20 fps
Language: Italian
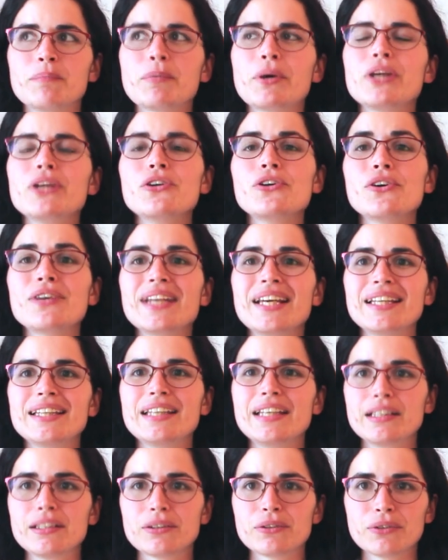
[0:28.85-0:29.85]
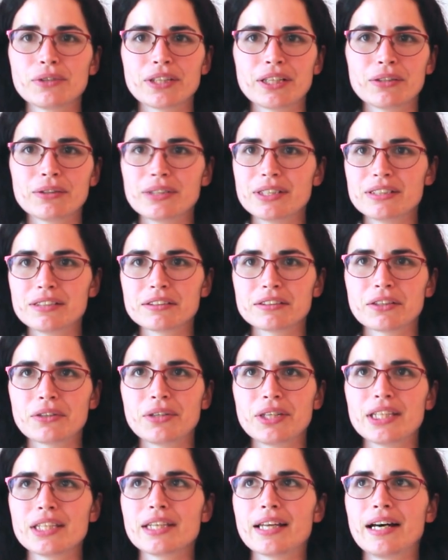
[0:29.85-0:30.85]
Poi non è detto che non
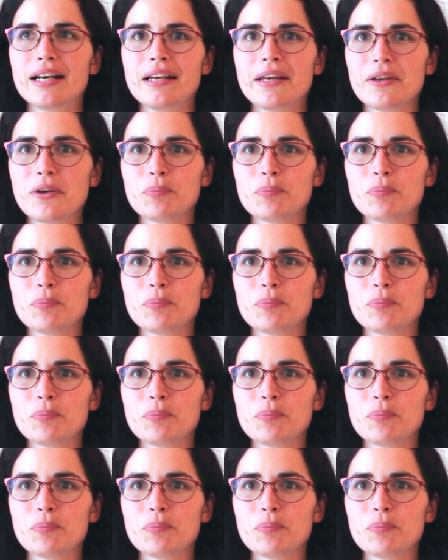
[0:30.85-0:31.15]
esistano in Italia,